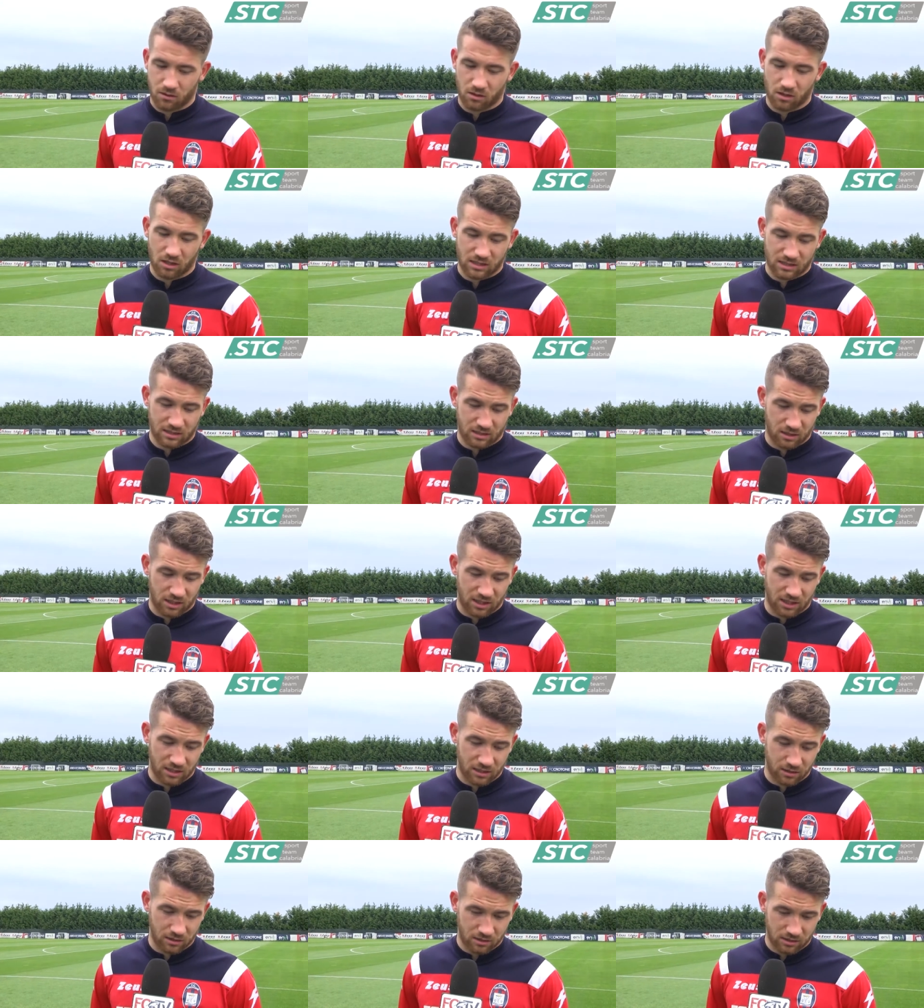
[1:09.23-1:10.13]

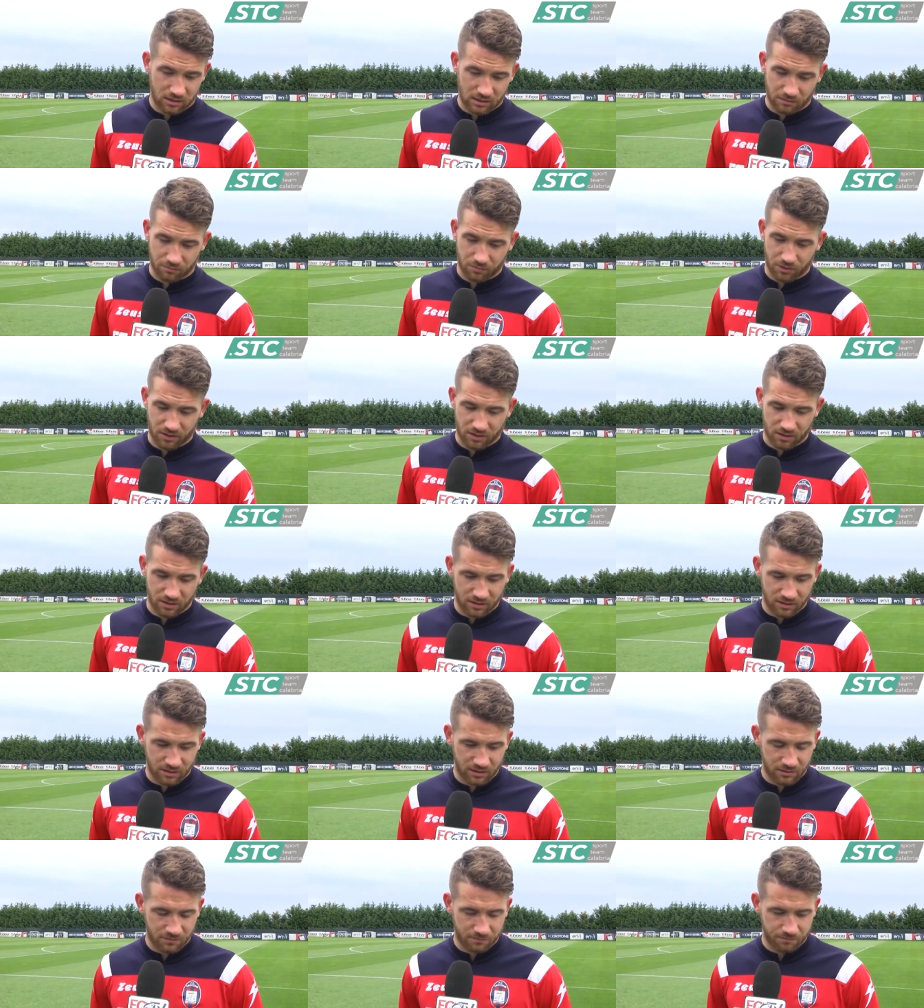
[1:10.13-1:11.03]
Sì,
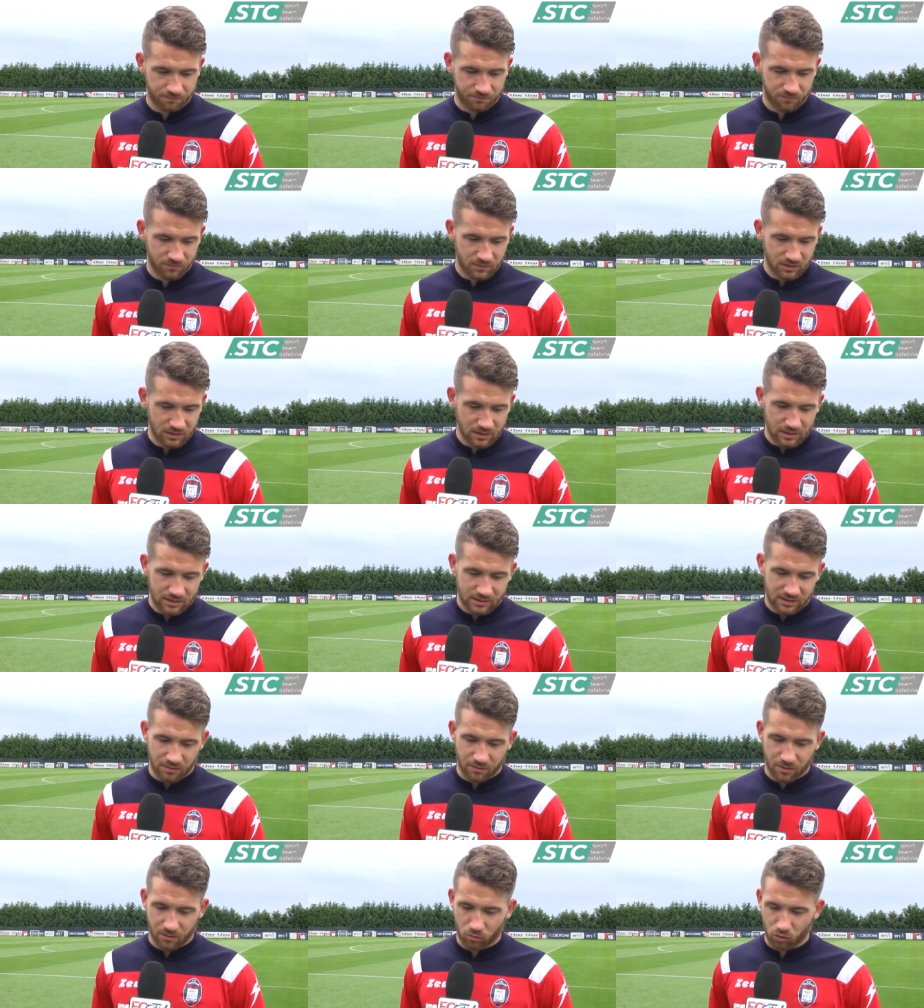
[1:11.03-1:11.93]
sempre,
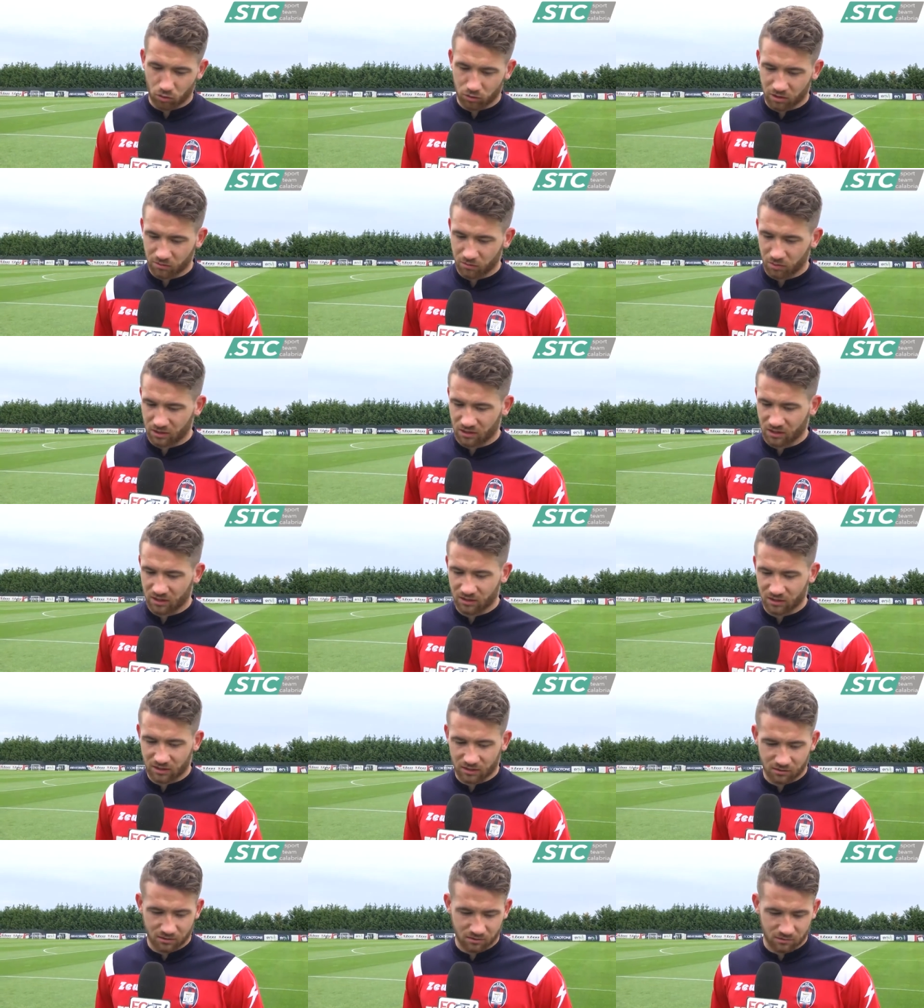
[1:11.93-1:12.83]
sempre molto
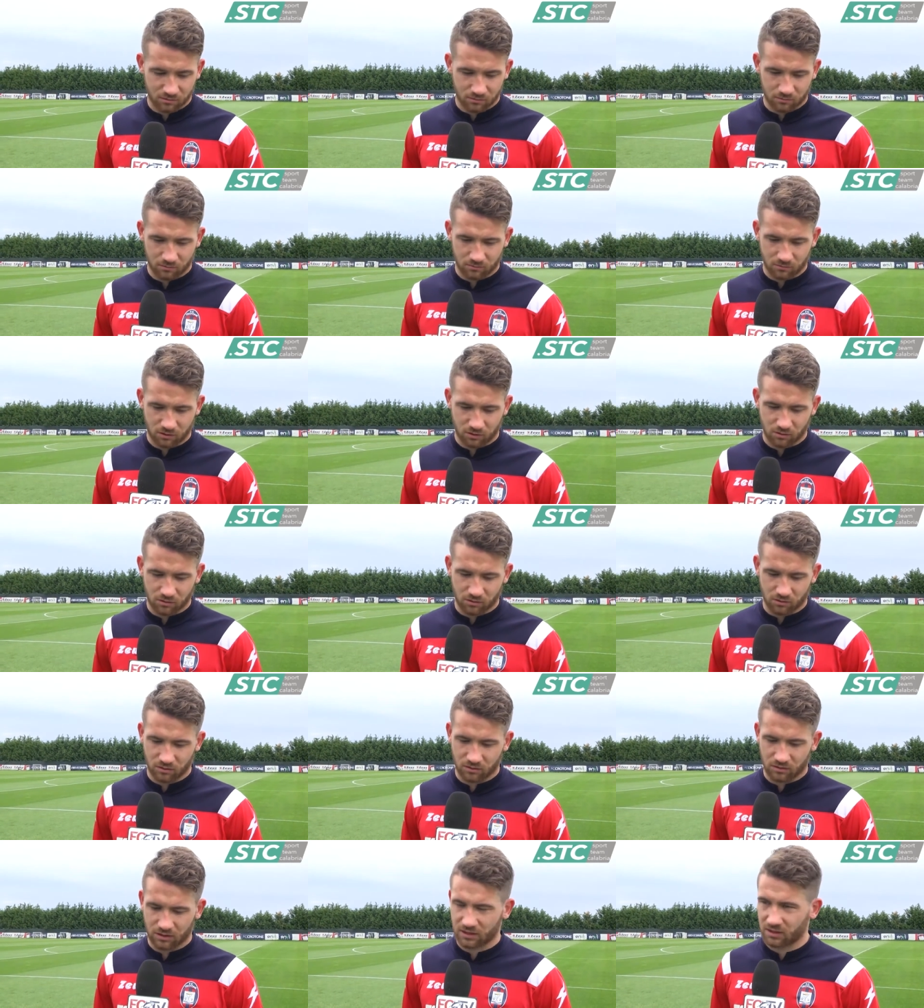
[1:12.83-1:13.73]
importante con,
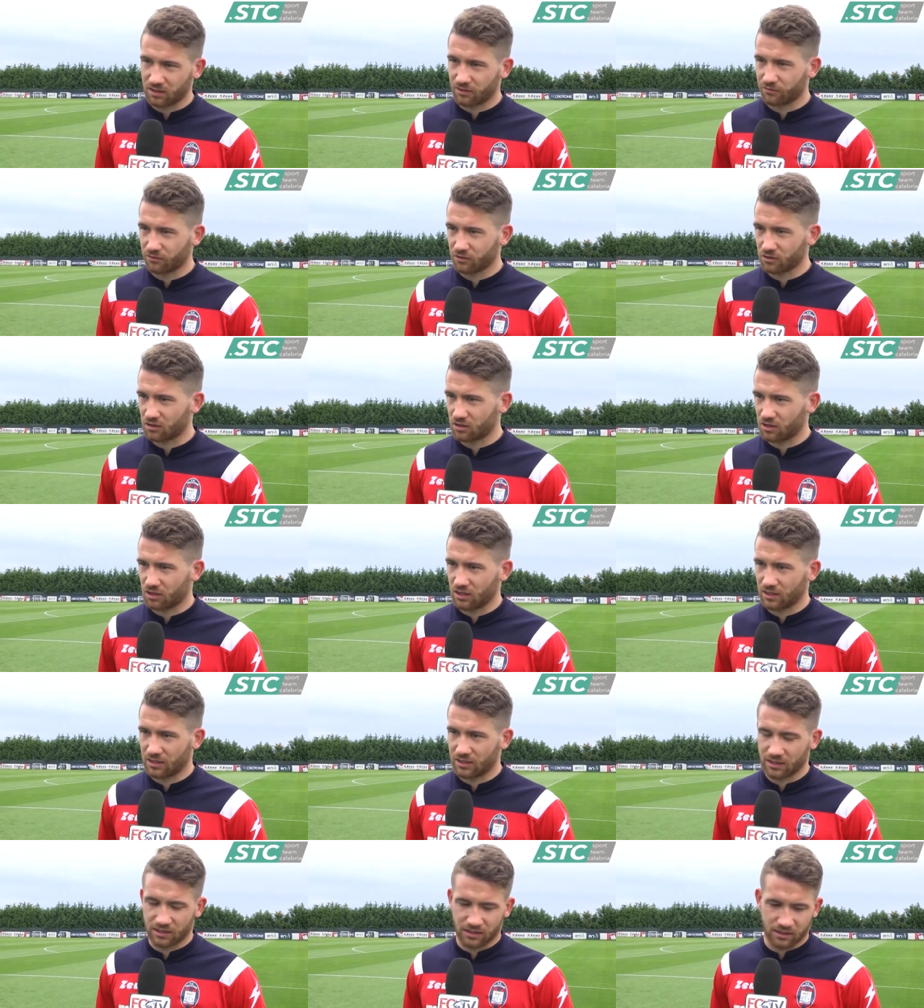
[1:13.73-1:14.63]
con i tifosi. E,
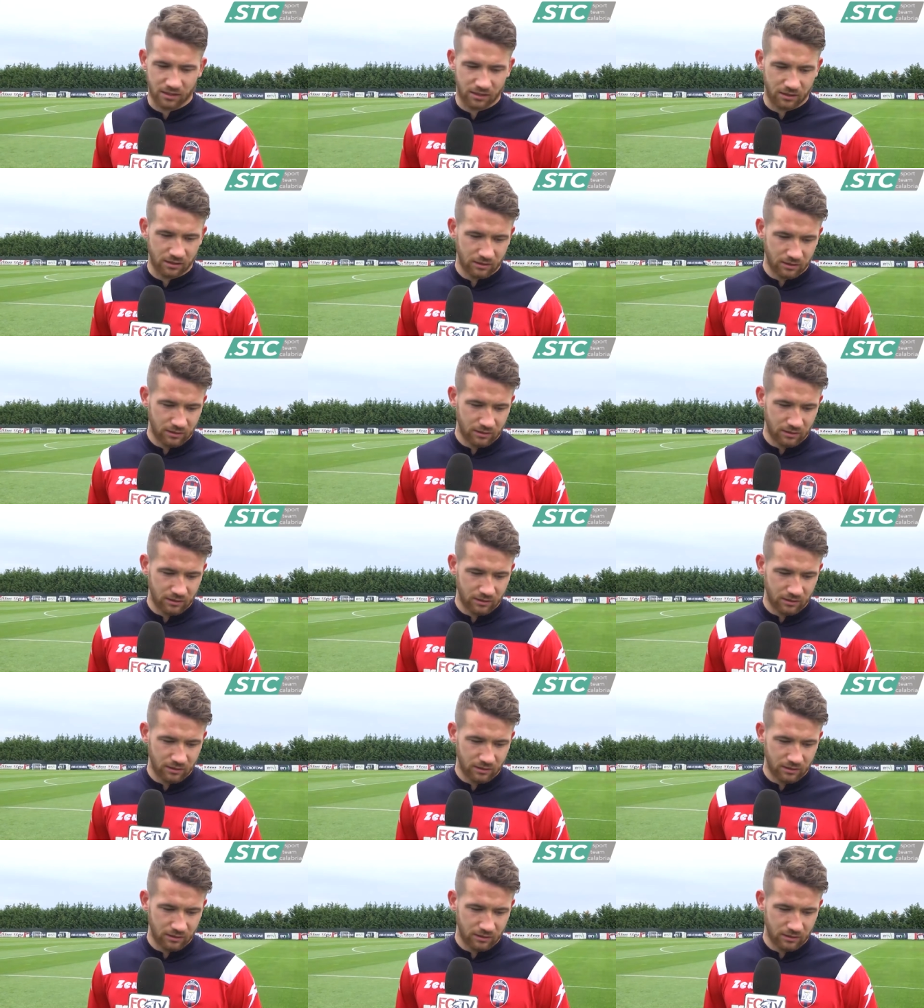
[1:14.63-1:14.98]
eh,